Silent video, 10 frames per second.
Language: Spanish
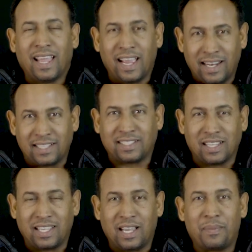en este
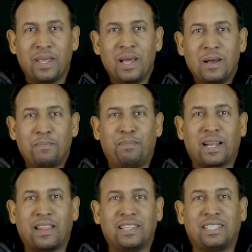día,
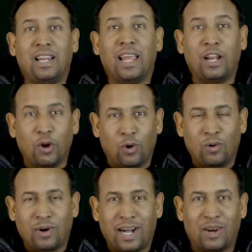para decirle
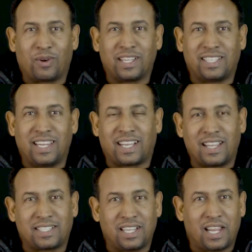no a lo que tiene que
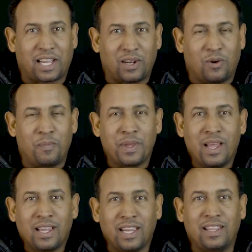decirle que no
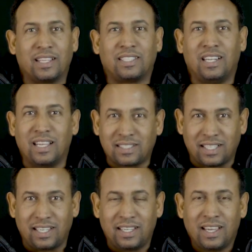y decirle
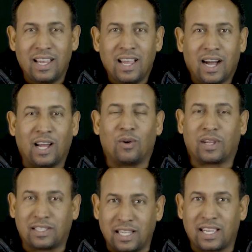sí a lo
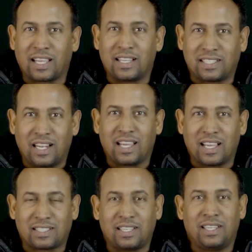que tiene que decirle
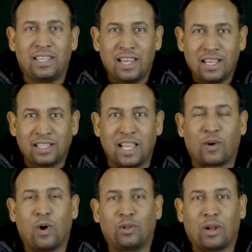que sí, de
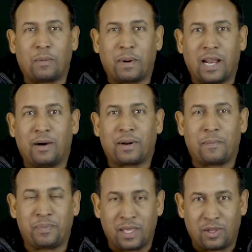acuerdo a la
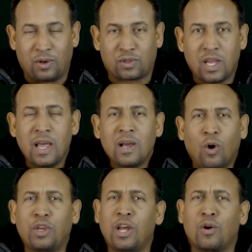palabra de Dios.
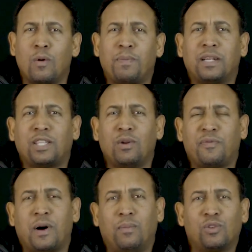Hoy quiero compartir una
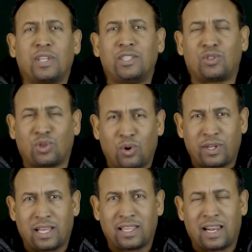famosa
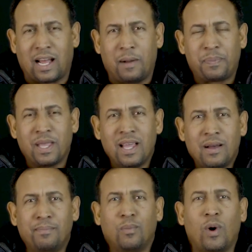historia de la
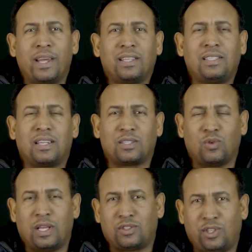muerte y
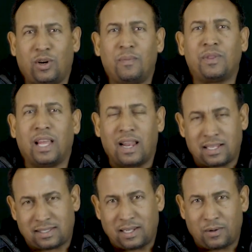resurrección de
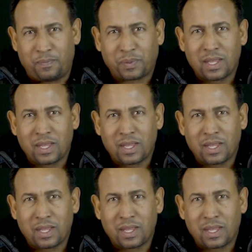Lázaro.